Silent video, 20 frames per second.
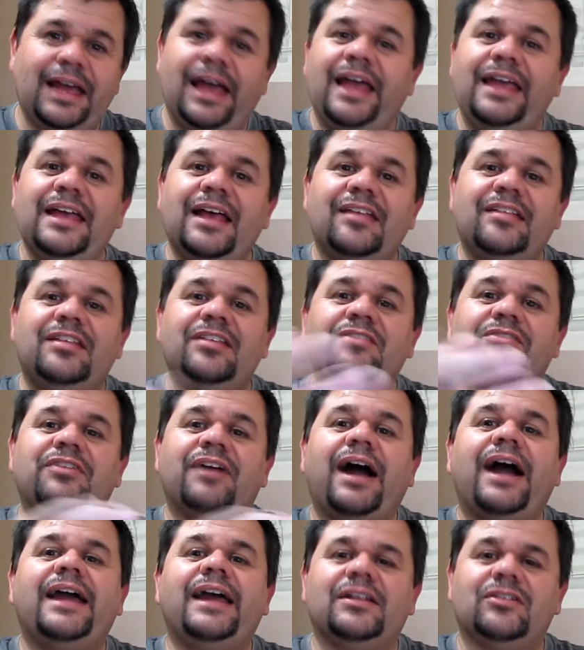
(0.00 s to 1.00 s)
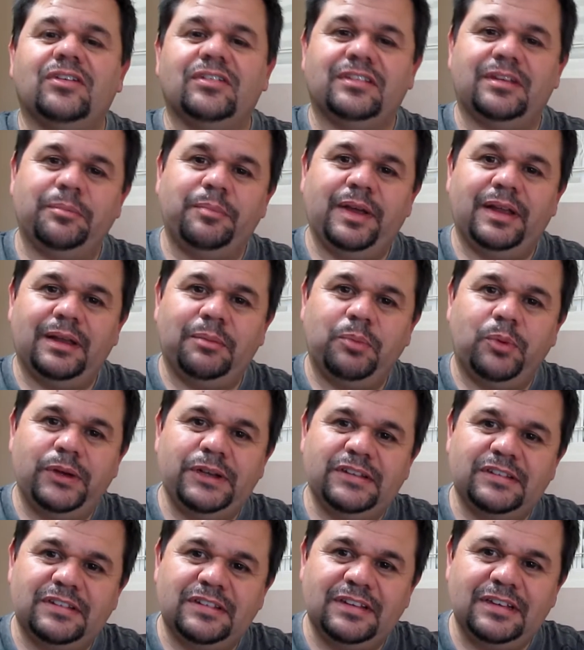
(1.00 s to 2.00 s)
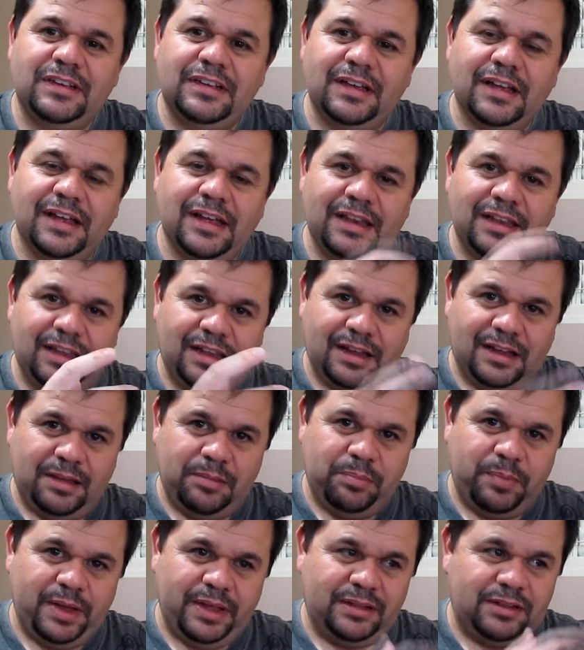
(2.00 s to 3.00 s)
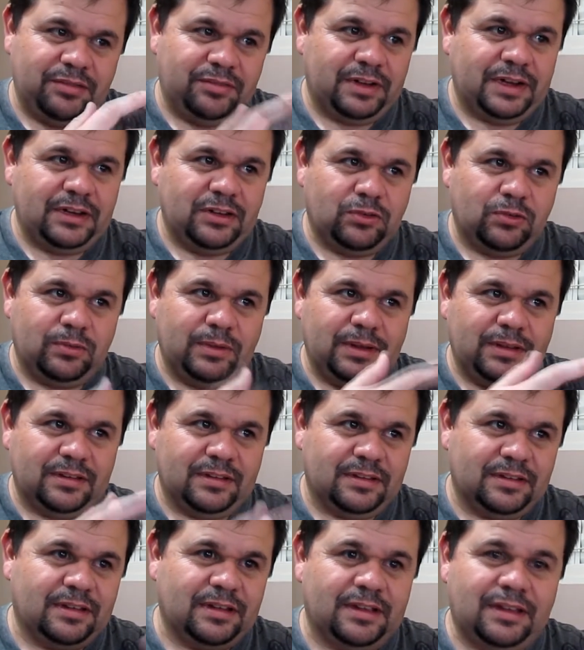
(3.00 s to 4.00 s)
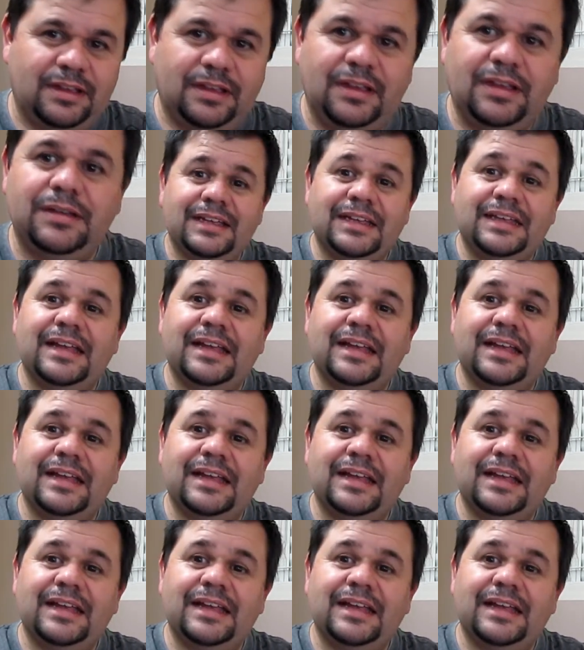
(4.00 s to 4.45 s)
E assim vai a nossa bela poesia, ela repete várias vezes aqui,